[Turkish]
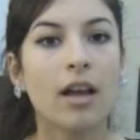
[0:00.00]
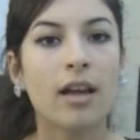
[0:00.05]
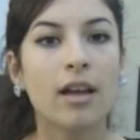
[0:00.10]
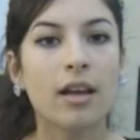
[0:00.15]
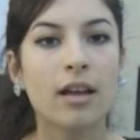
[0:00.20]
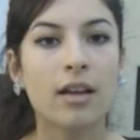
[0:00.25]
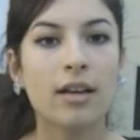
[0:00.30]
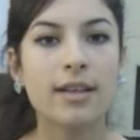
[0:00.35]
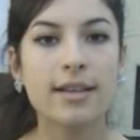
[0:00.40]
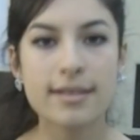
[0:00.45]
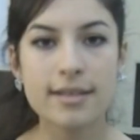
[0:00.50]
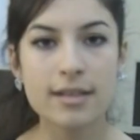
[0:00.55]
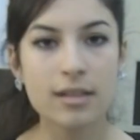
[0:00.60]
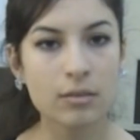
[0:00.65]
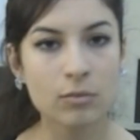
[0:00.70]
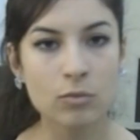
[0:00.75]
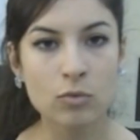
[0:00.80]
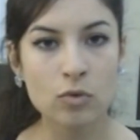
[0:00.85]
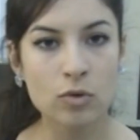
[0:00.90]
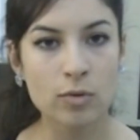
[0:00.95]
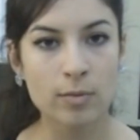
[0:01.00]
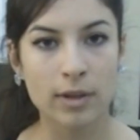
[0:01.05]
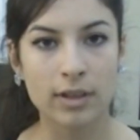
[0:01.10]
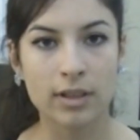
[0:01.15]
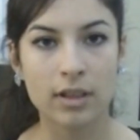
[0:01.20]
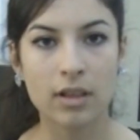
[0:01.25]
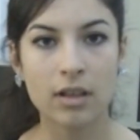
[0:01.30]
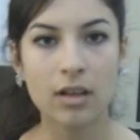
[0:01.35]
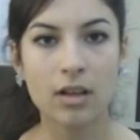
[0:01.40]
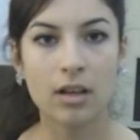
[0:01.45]
e, yazılım
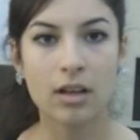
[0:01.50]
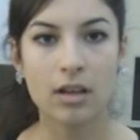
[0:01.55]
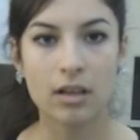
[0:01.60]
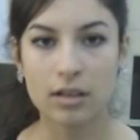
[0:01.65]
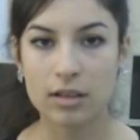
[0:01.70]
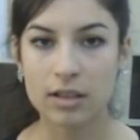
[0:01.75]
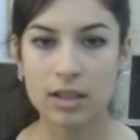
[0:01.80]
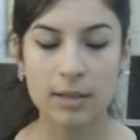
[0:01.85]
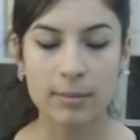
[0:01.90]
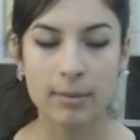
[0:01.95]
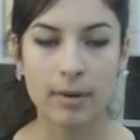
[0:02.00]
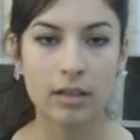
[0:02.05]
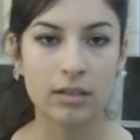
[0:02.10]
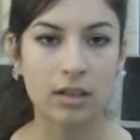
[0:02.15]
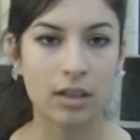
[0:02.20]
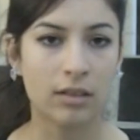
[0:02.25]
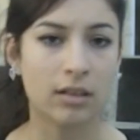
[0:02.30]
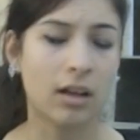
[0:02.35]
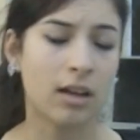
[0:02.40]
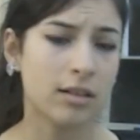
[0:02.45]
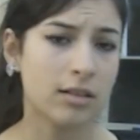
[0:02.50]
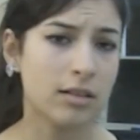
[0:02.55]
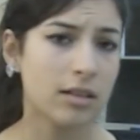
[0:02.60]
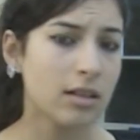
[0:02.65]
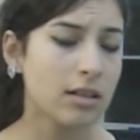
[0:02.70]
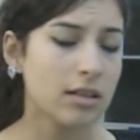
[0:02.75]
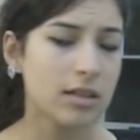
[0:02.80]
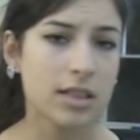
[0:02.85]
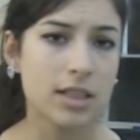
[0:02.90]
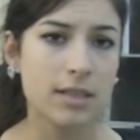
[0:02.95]
uzmanı gibi alanlarda